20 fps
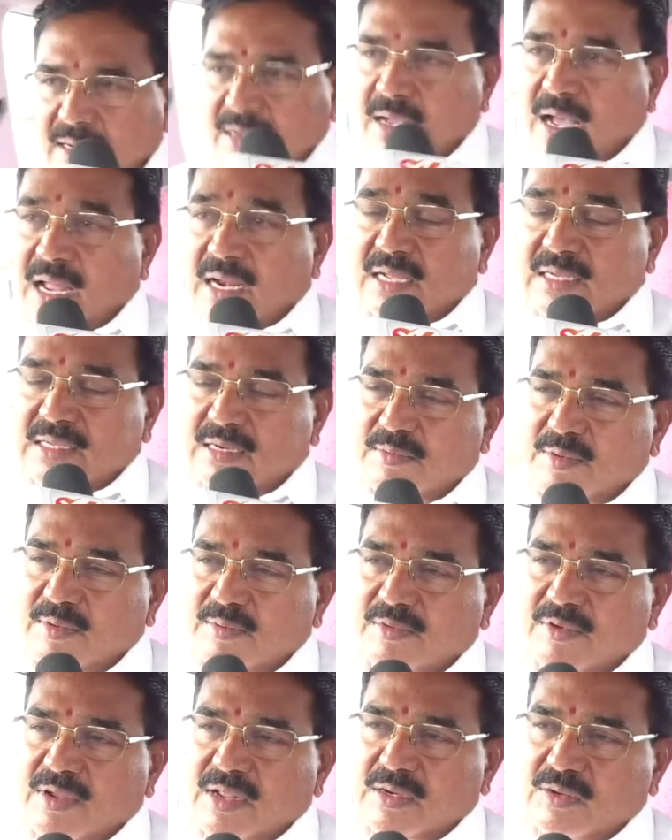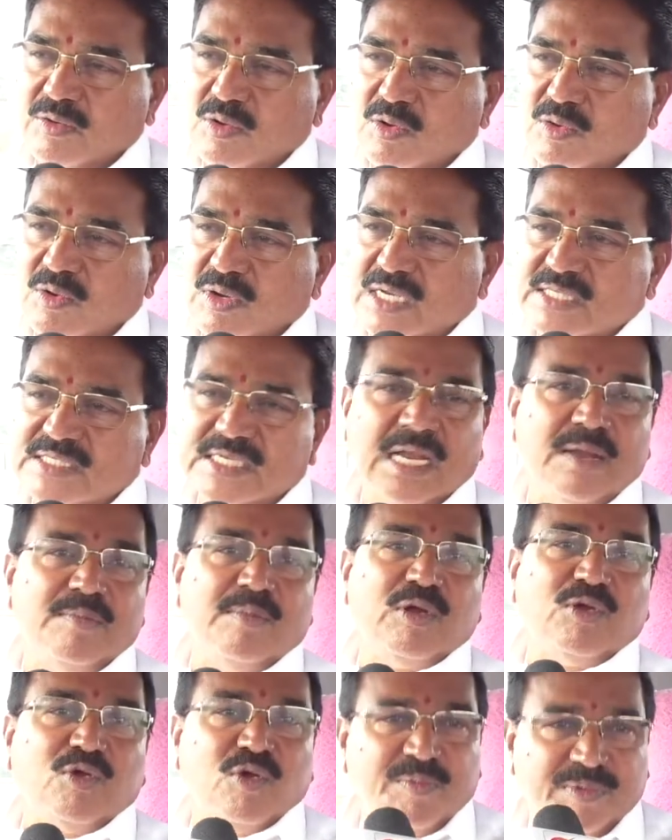కాలక్రమంలో అనుకోకుండా చాలా
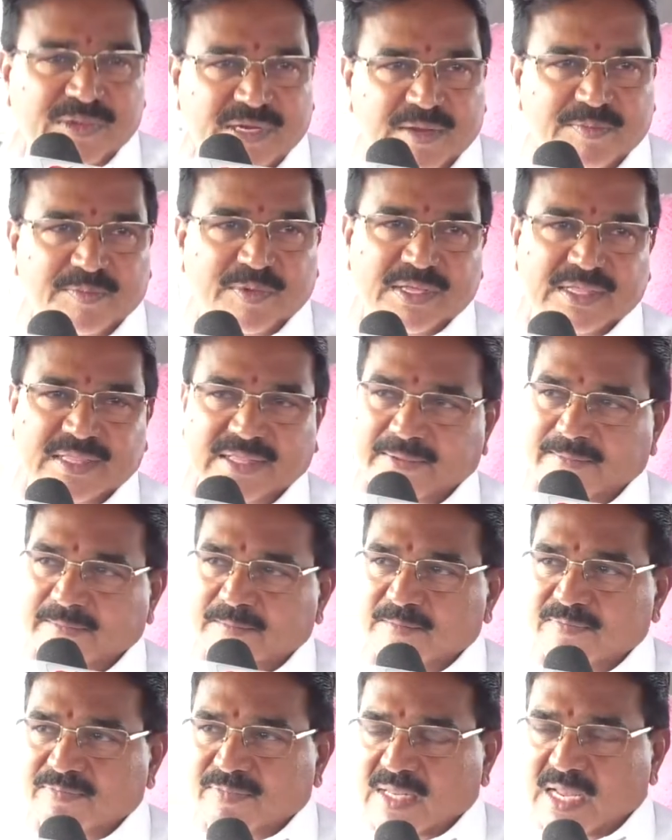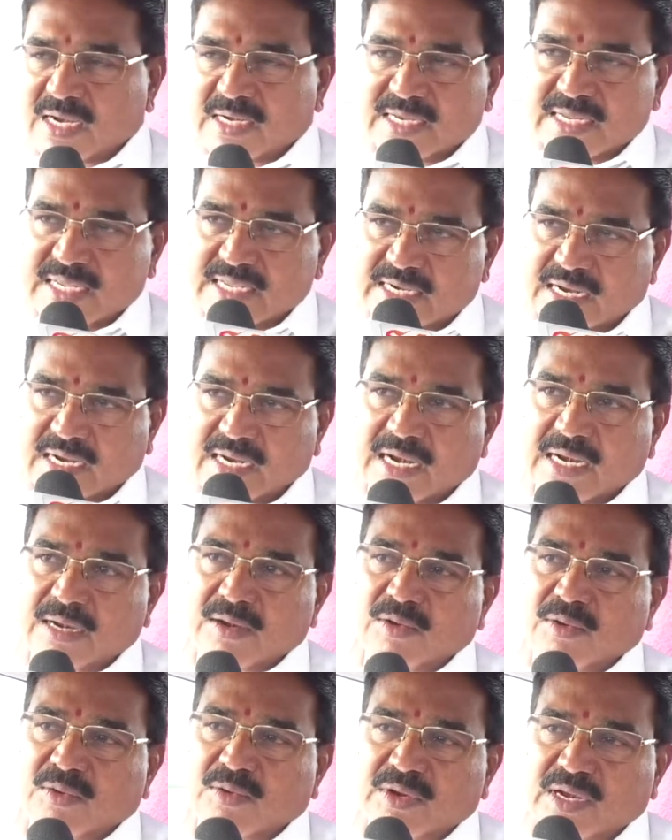మక్కువ పెరిగిపోయింది అంటే ఈ
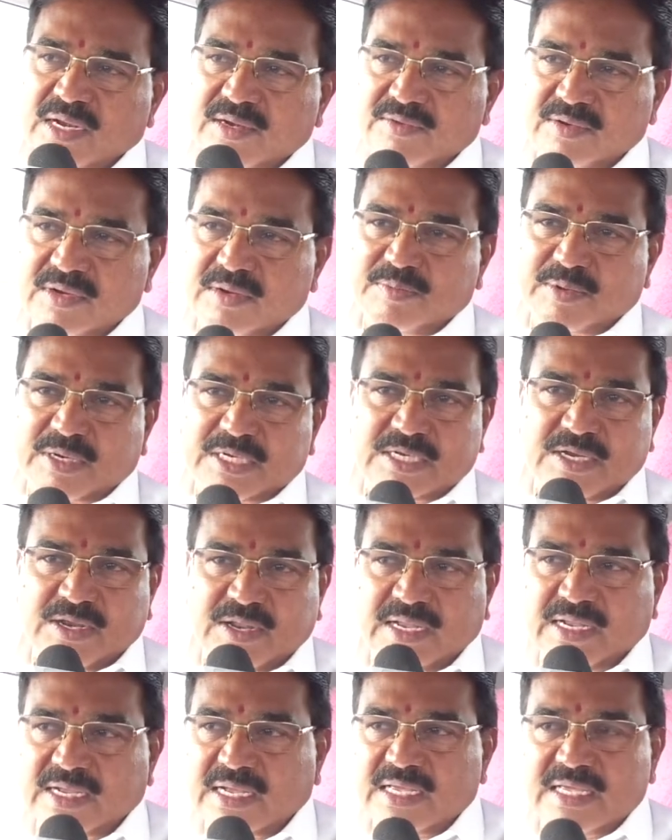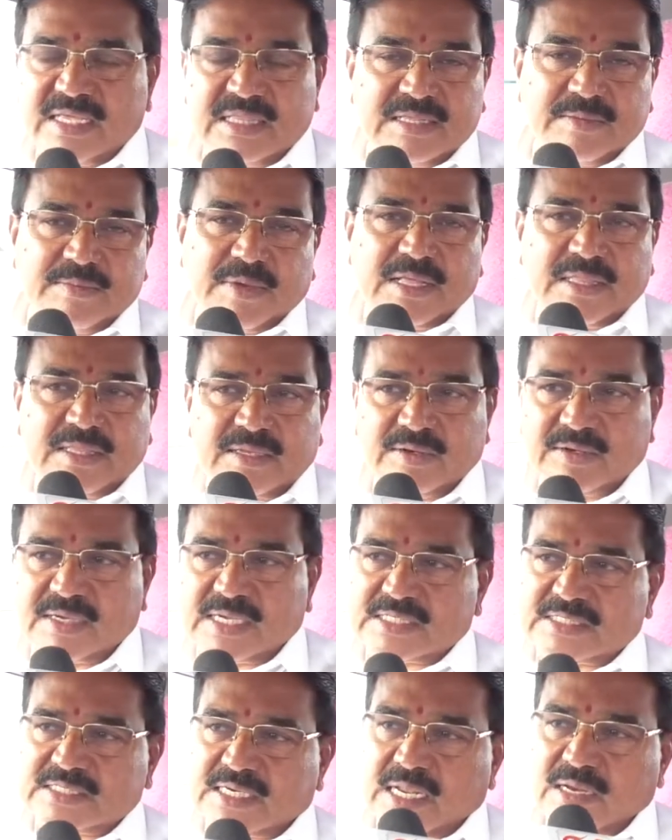రంగంలో ఉండేటువంటి ప్రజల యొక్క ఈతి బాధలు
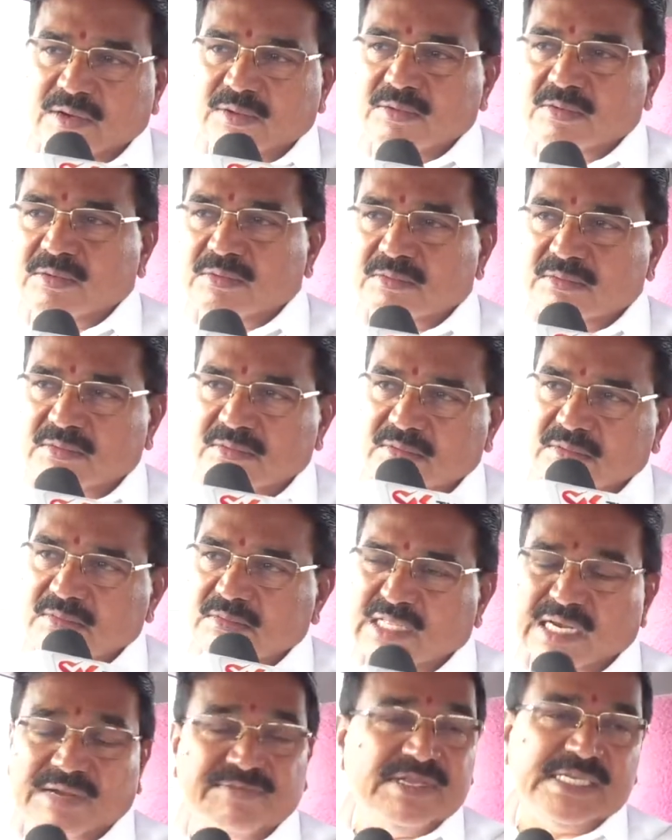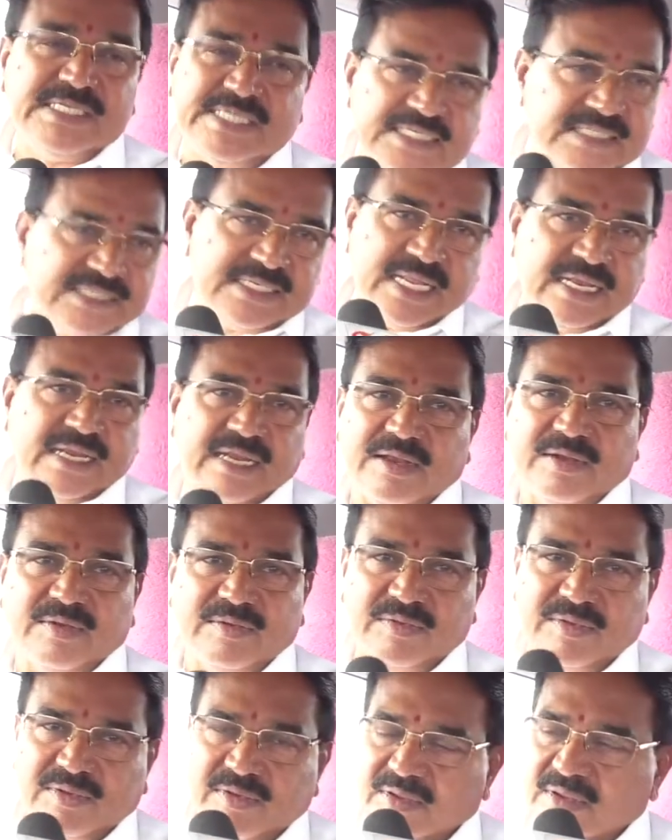కష్టాలు ద్రవించేసినాయి నన్ను
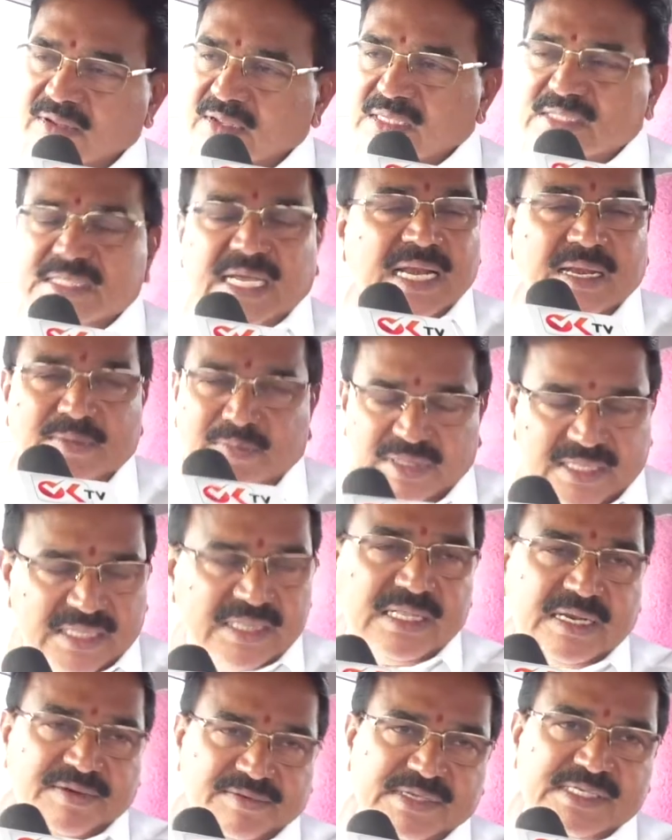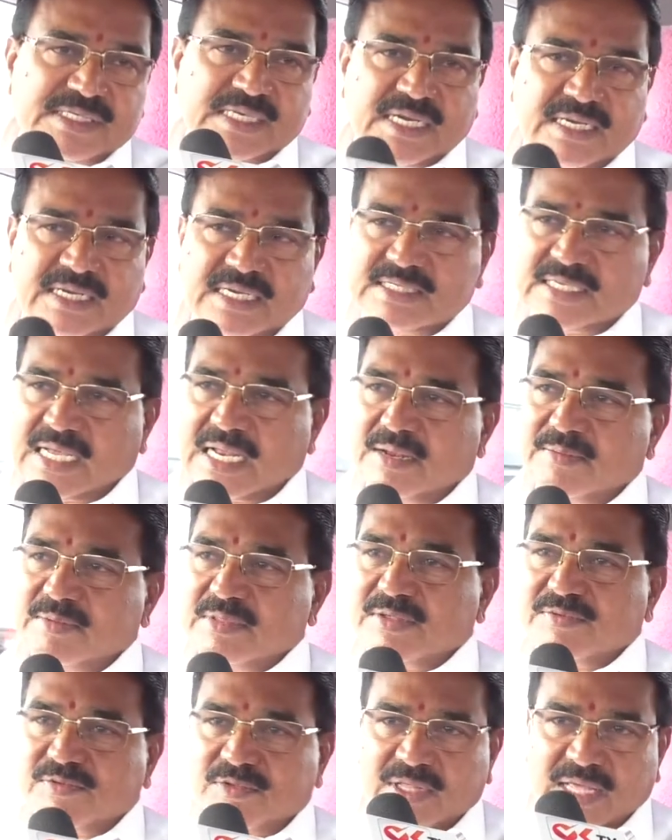చాలామందిని ద్రవించినట్లే
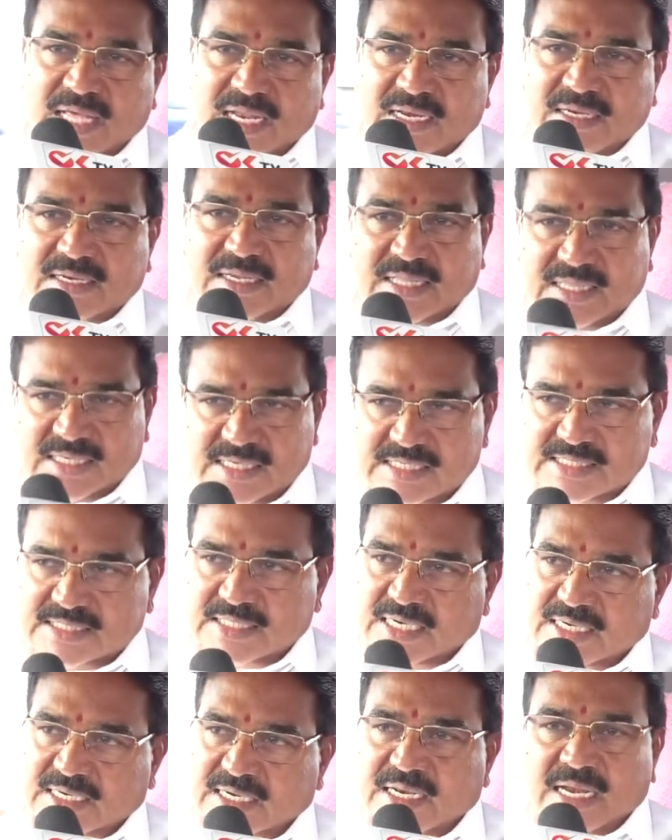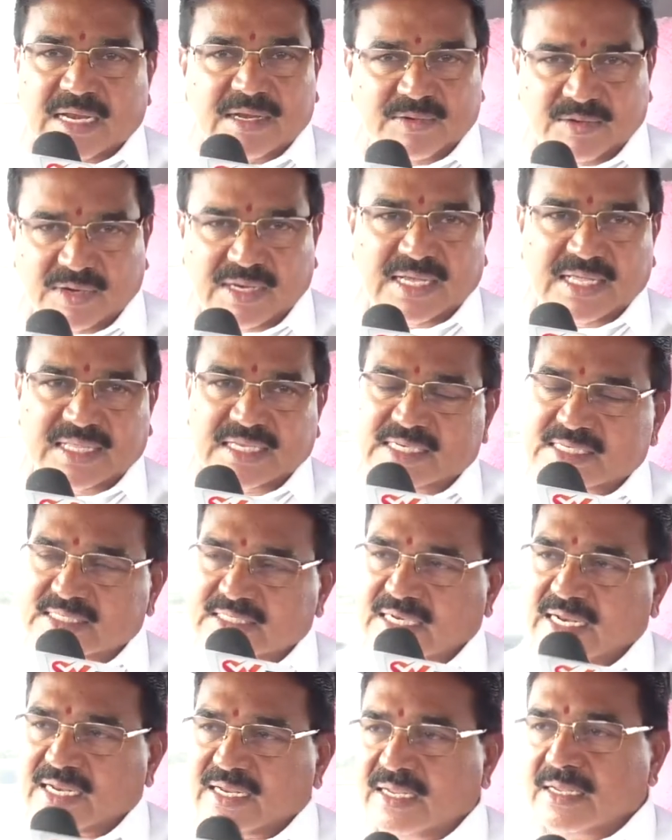చాలామంది హృదయాలను కదిలించినట్లే నన్ను కూడా
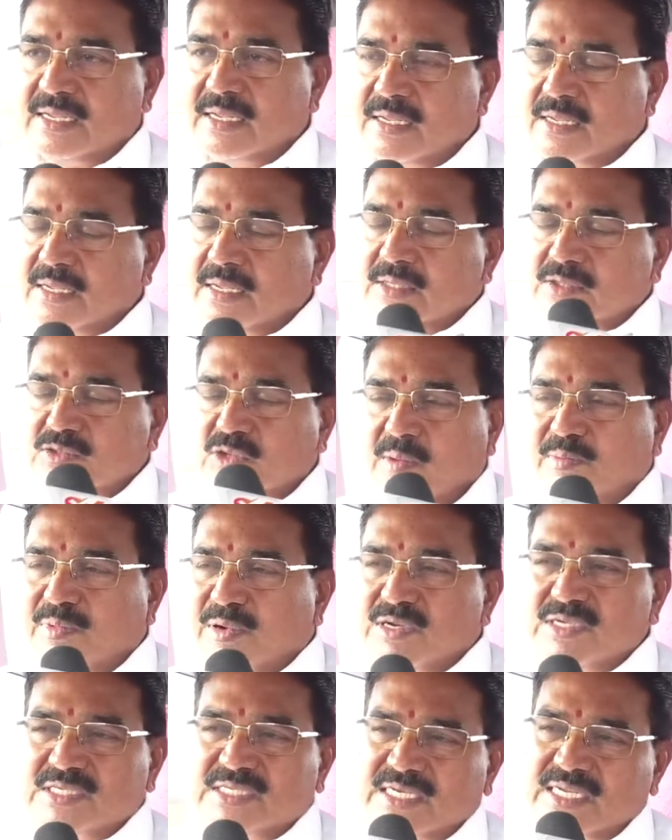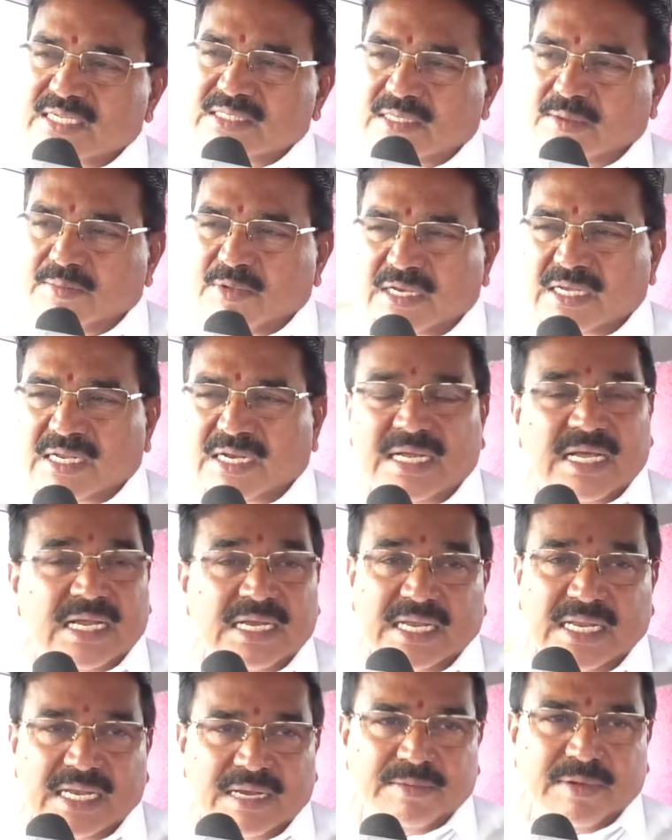కదిలించినాయి సో అప్పటి నుంచి నేను సమగ్రంగా
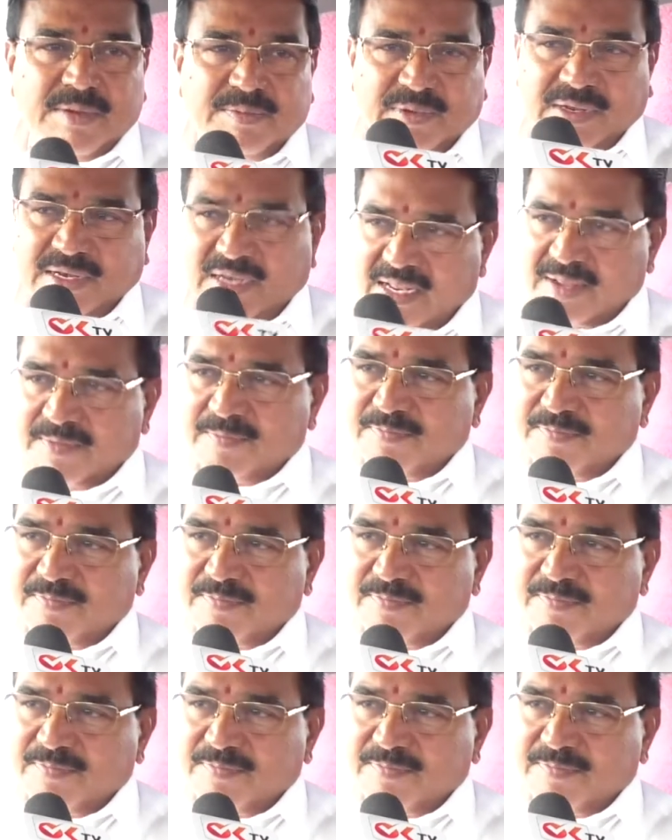లీనమైపోయినా